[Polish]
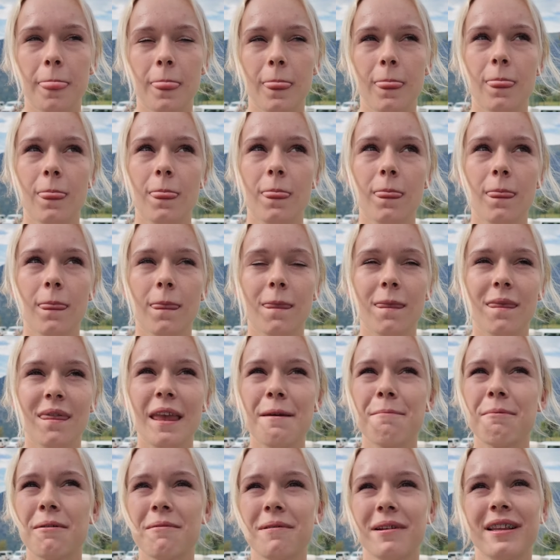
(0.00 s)
Mm,
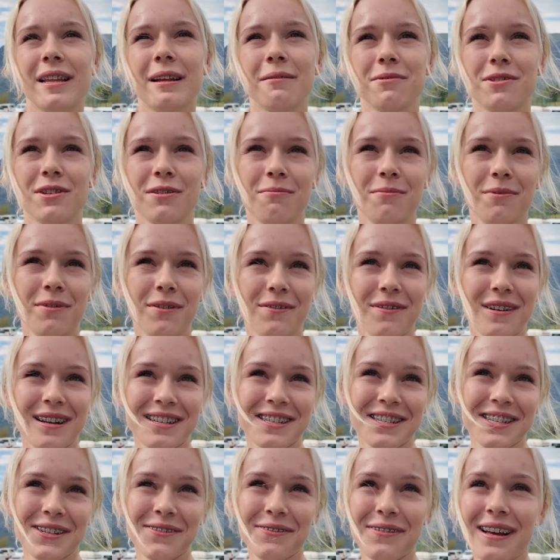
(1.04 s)
nie pamiętam, co było w
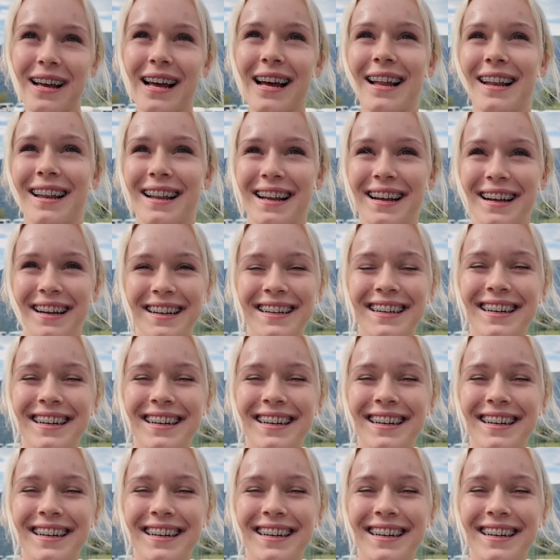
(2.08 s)
Rasznowie, ale